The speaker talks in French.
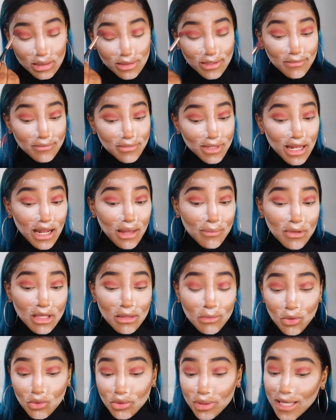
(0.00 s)
J'aime bien la
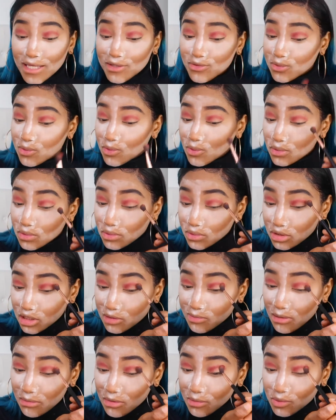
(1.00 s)
pigmentation,
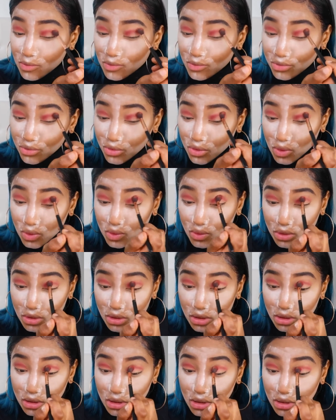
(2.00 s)
j'ai pas mis beaucoup de
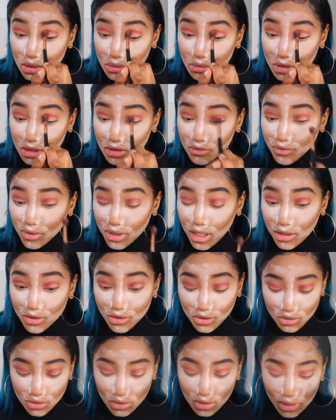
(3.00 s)
couches, mais voilà le
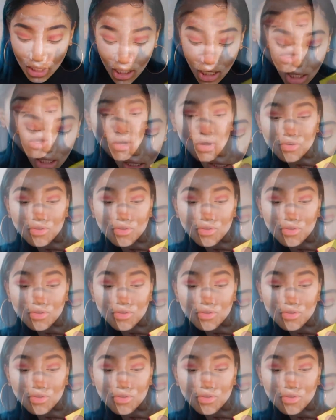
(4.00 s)
résultat.